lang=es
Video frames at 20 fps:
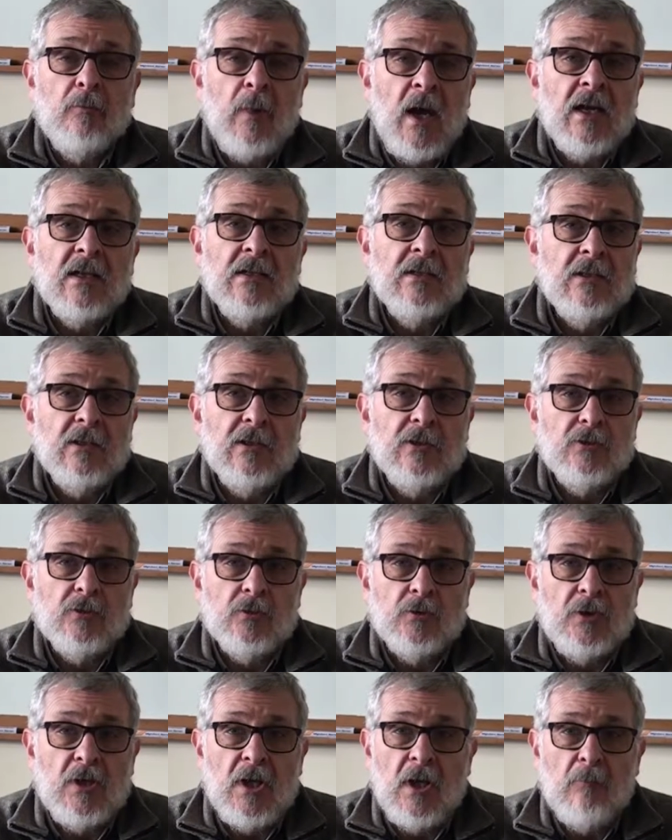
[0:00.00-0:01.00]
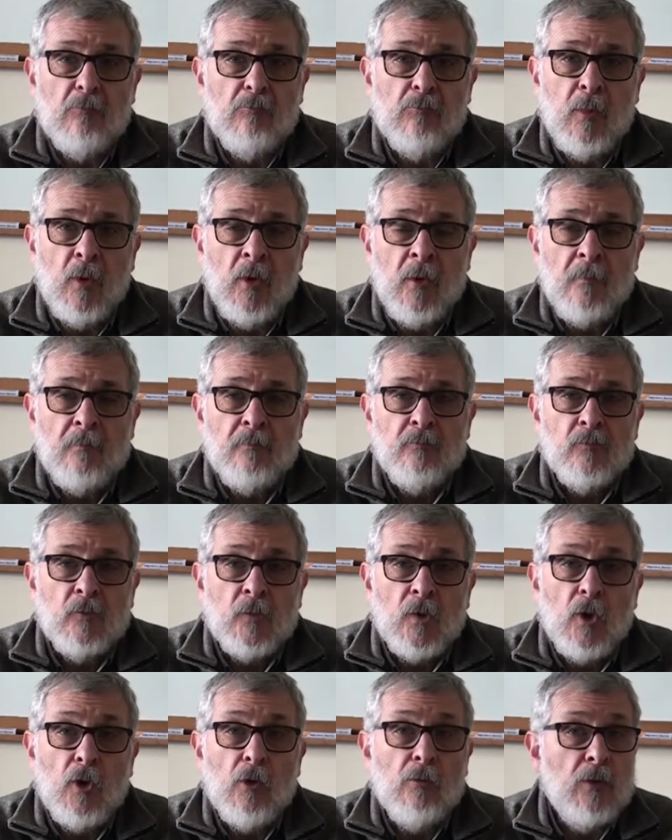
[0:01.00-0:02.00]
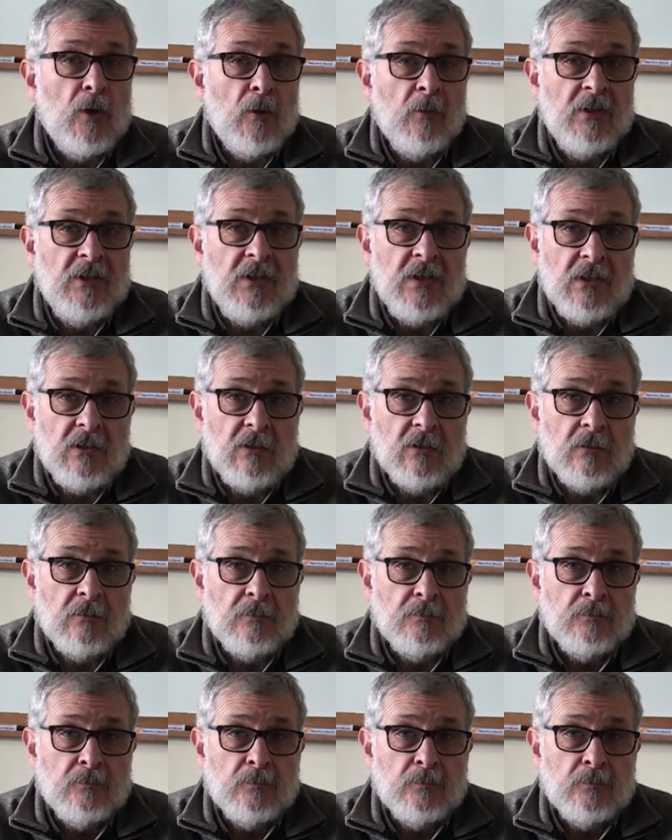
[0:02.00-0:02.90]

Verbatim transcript: parte de su tiempo comprometido.